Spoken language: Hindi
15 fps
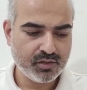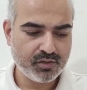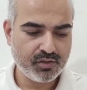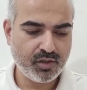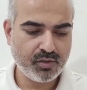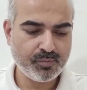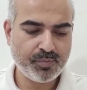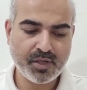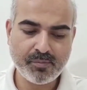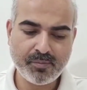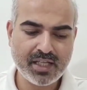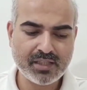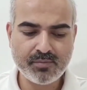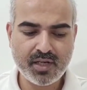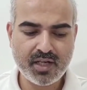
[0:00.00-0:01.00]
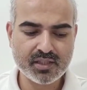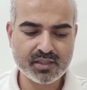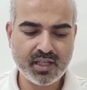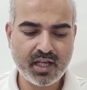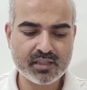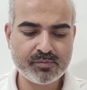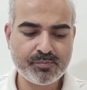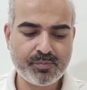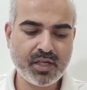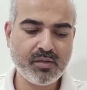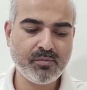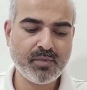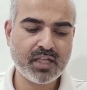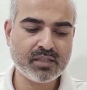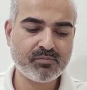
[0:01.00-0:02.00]
तो परमात्मा अर्थात
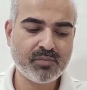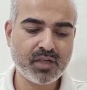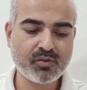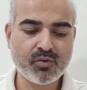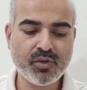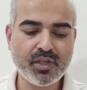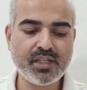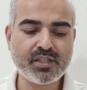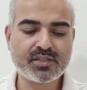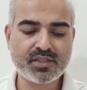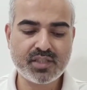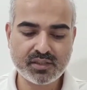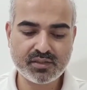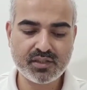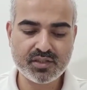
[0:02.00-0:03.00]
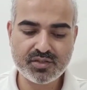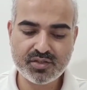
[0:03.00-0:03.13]
परमात्मा को ही सत्य